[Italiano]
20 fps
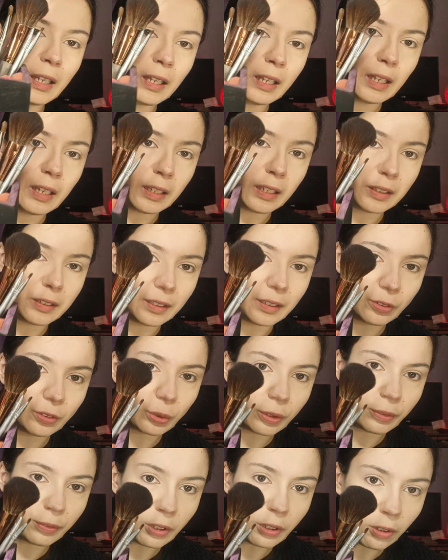e dentro
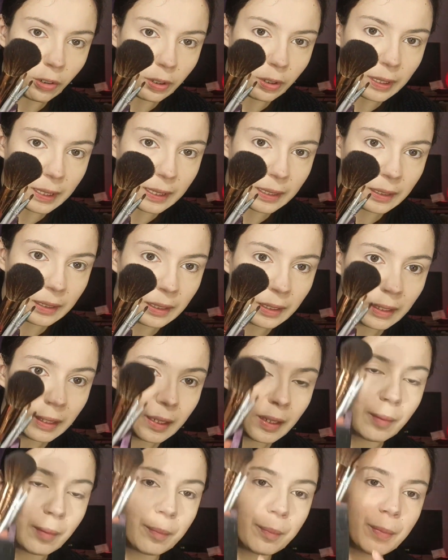è viola
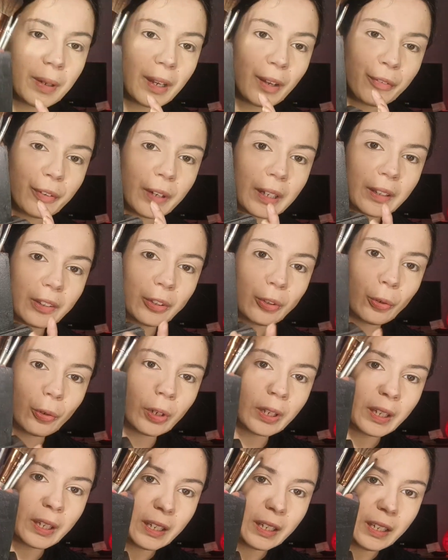me l'ha fatto
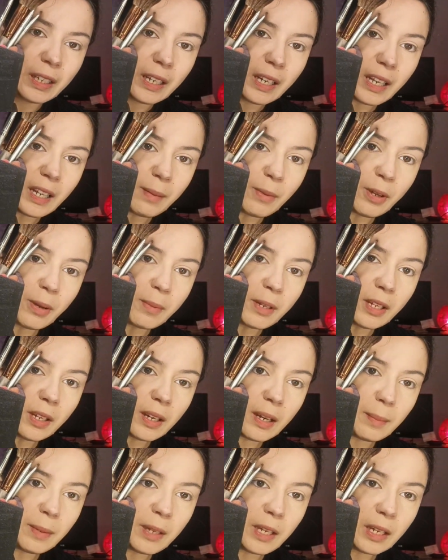il mio migliore
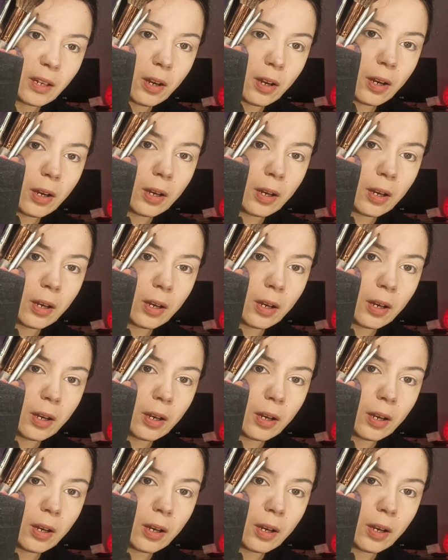amico